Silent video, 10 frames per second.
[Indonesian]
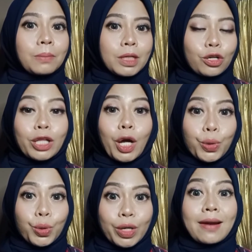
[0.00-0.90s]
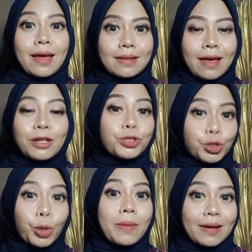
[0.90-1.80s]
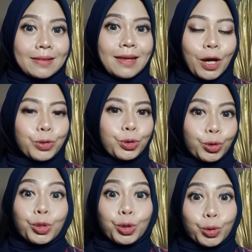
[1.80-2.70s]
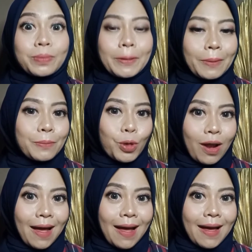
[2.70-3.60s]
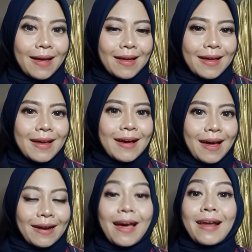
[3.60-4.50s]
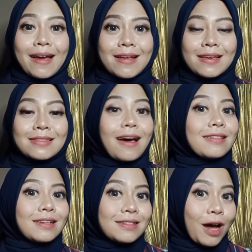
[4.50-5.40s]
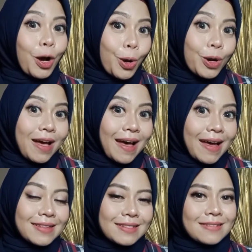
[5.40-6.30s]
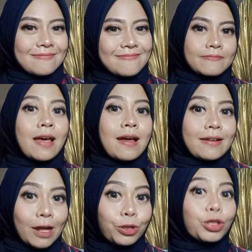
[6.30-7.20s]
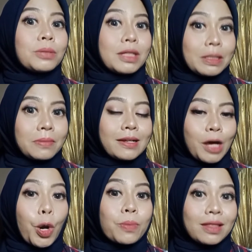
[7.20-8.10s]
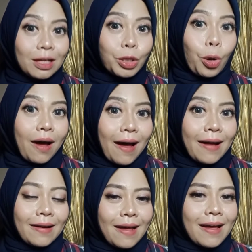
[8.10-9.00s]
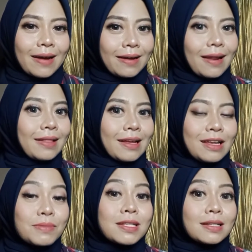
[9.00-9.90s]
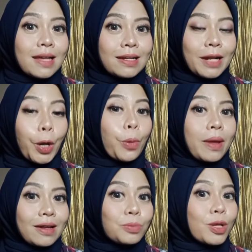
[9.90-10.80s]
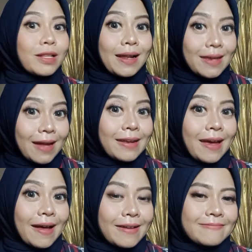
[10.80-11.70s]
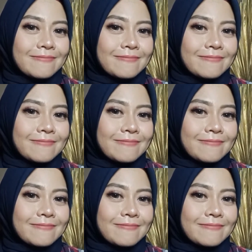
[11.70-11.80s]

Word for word: Menurut aku ring lightnya ini cocok banget ya untuk youtuber pemula karena harganya sangat terjangkau guys dan untuk teman-teman yang hobi tiktokan ring light ini bisa jadi recommended buat kalian ya